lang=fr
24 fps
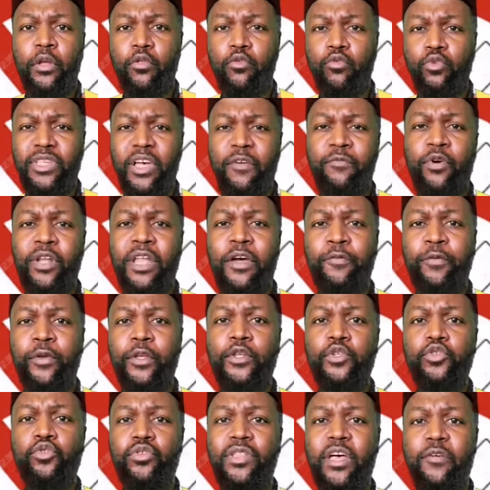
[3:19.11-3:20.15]
Nous avons
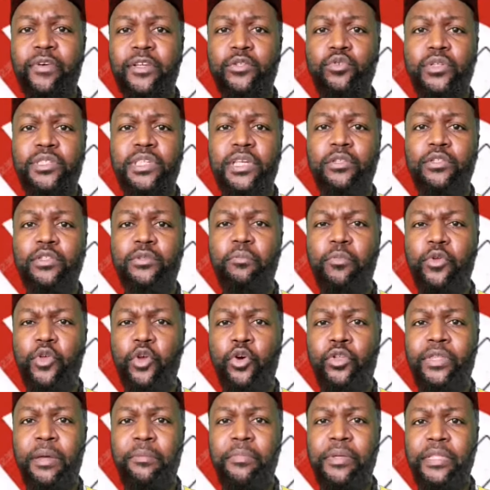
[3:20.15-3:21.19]
l'Afrique du Sud avec 60
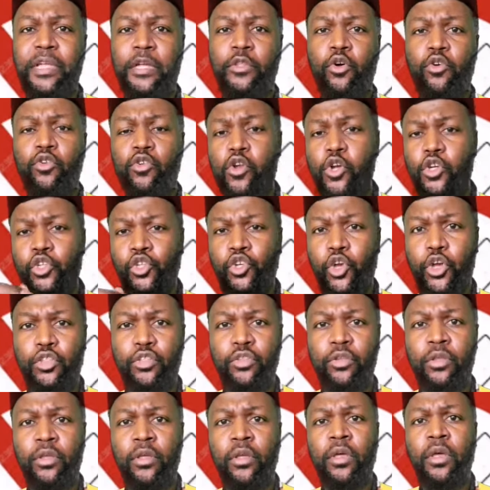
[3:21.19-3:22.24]
millions d'habitants. Donc le
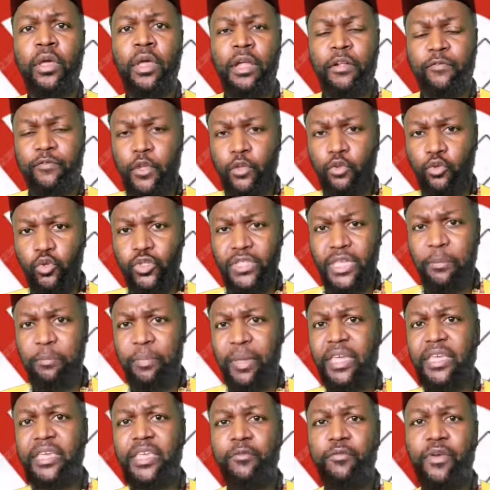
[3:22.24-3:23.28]
jeune de tous ces
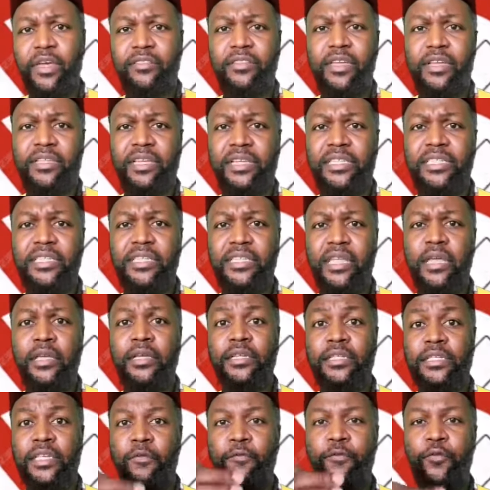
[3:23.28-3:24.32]
pays qui viennent d'être cités,
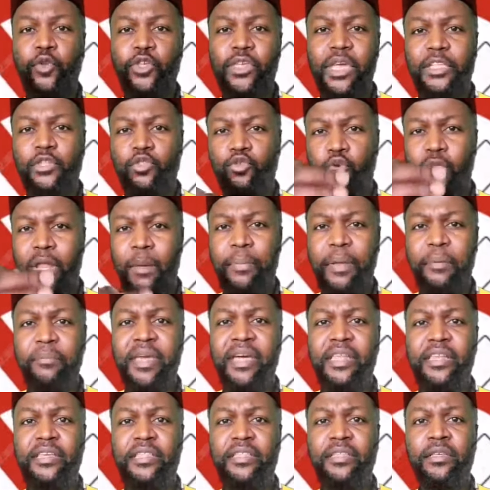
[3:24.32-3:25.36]
c'est vous qui êtes sur la
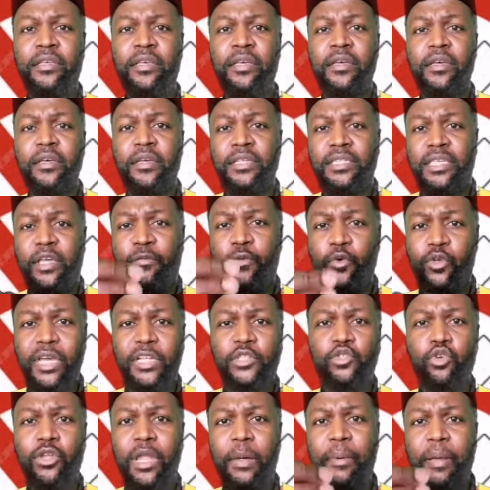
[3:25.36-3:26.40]
première ligne. C'est vous qui
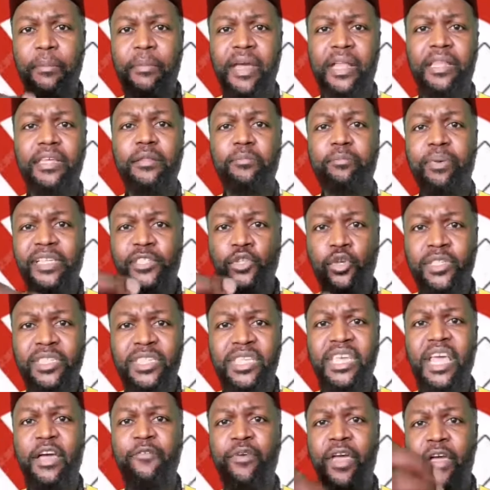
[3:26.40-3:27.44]
êtes sur la première ligne parce que
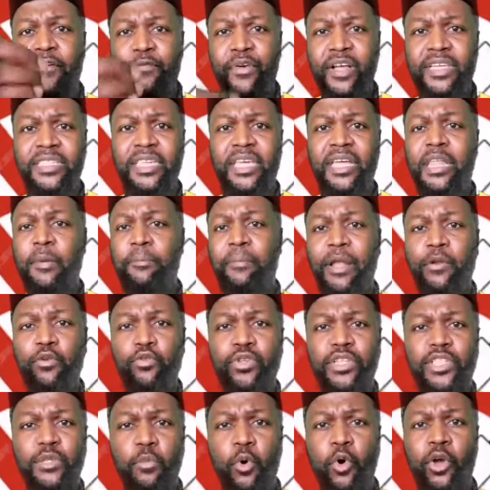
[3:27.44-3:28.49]
s'il y avait un vaccin, les
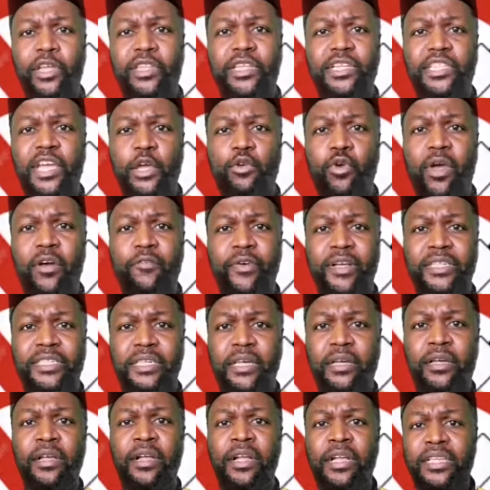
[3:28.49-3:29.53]
paludismes auraient déjà eu un
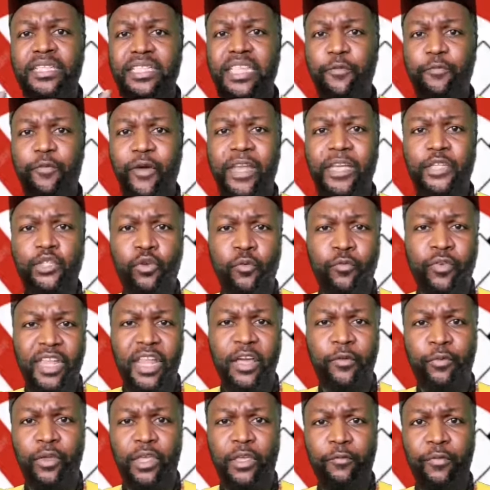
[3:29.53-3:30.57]
vaccin. S'il fallait sauver
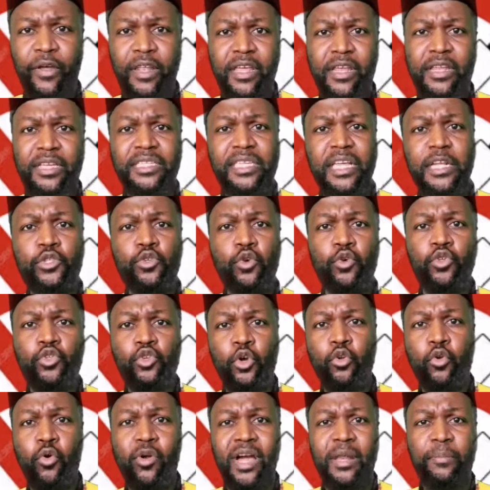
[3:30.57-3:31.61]
l'Afrique, il fallait laisser les
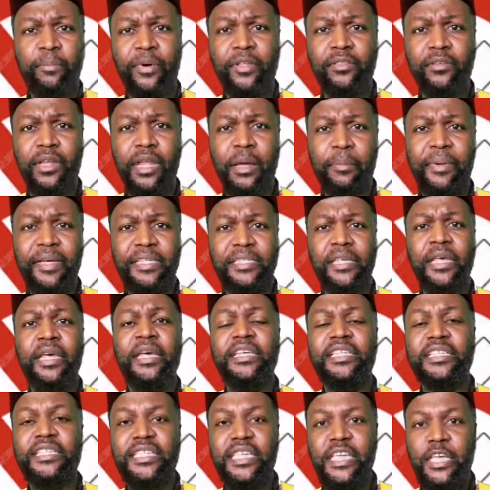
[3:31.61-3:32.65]
solutions locales prendre la place.
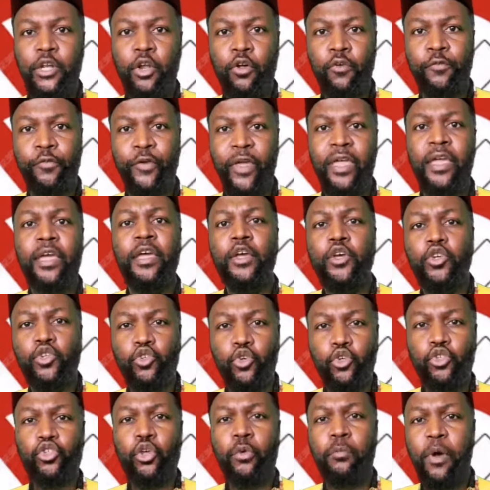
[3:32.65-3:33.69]
S'ils l'ont fait,
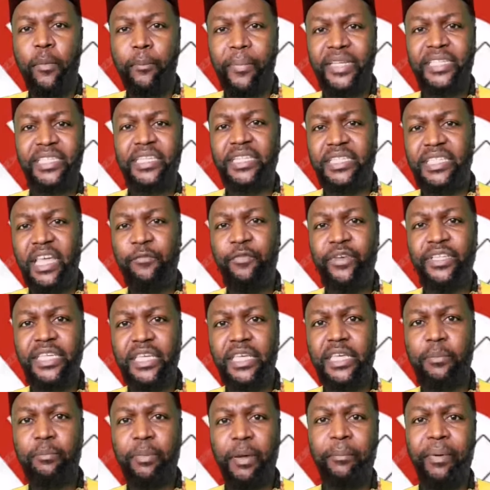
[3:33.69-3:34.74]
justement parce qu'ils savaient
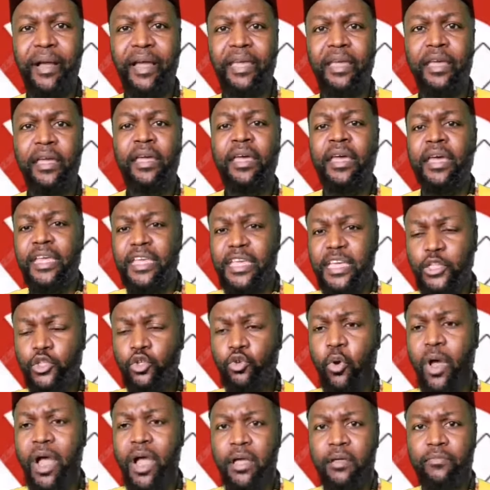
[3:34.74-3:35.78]
ce qu'ils préparaient. Qu'ils
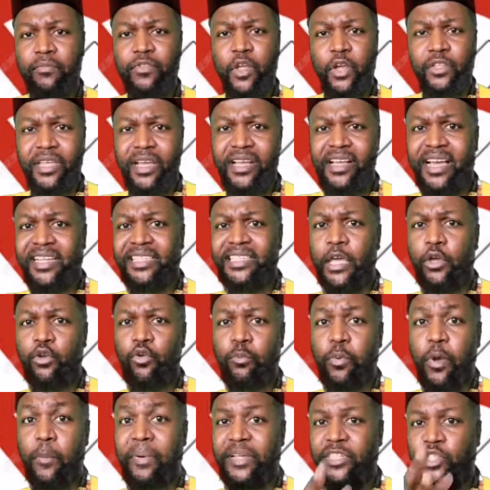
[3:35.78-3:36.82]
soient dans des quartiers
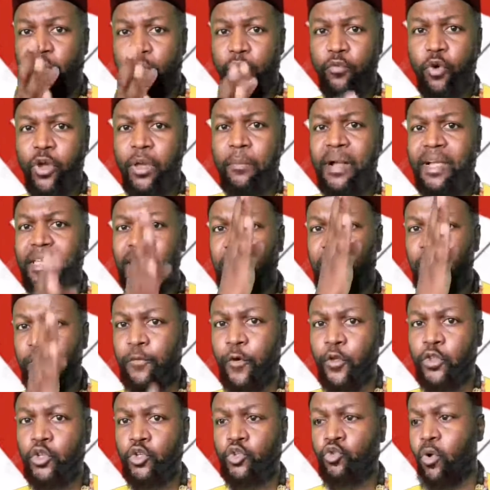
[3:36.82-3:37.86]
UP, parce que vous remarquez qu'ils
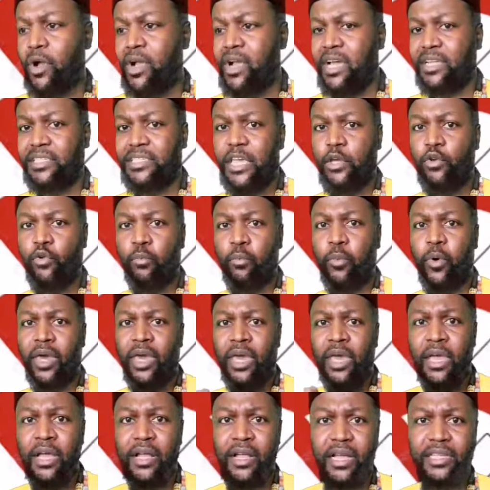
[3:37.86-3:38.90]
font des choix. Quartier UP,
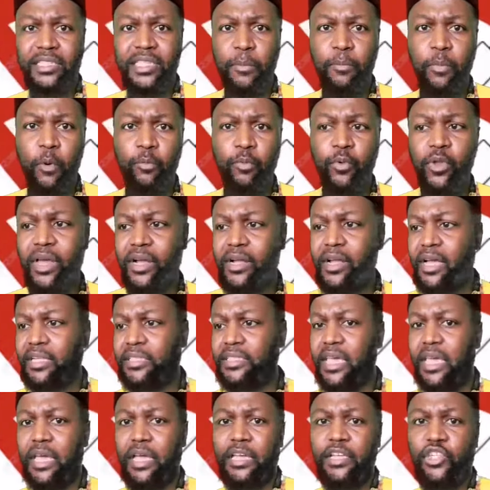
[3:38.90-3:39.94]
quartier populaire,
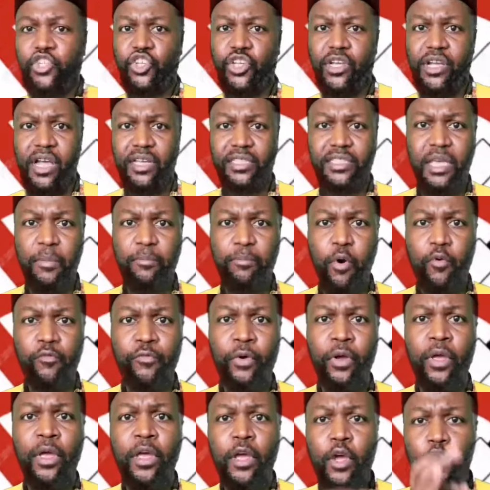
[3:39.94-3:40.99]
quartier riche, quartier
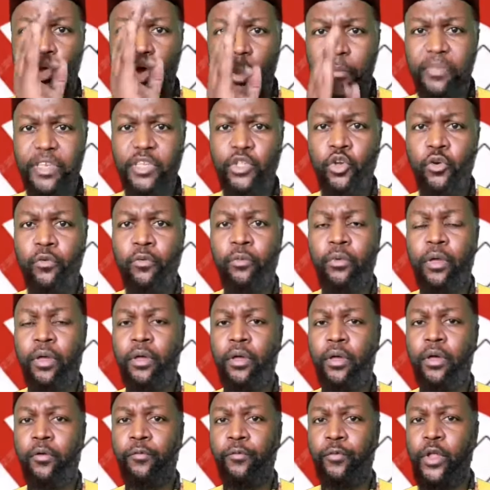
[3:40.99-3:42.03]
pauvre. Comme ils ont
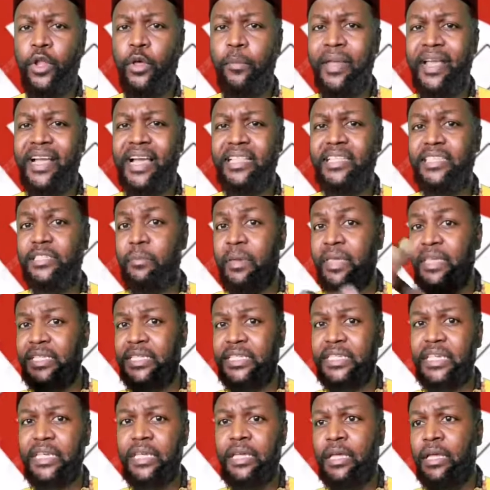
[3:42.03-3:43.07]
euh, fait le mécanisme
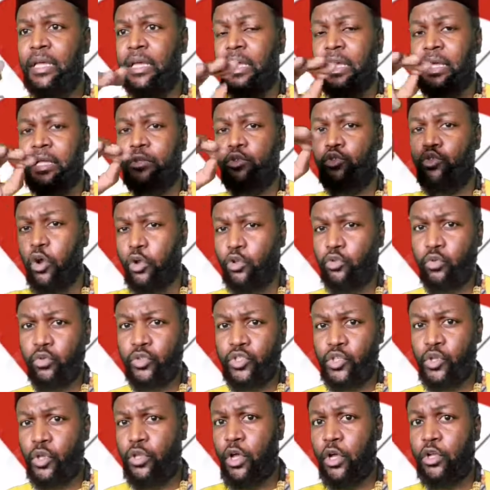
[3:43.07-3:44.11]
ici d'autres
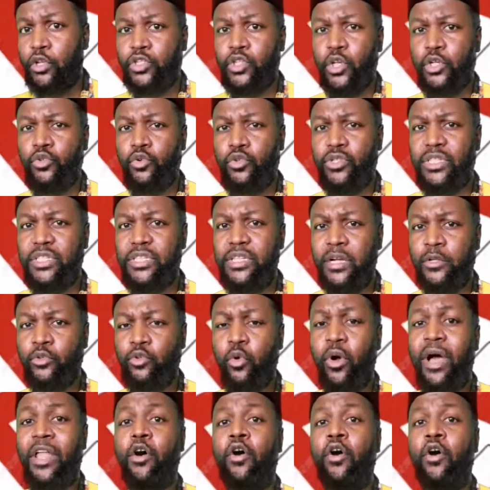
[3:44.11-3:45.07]
cieux dans les cieux occidentaux.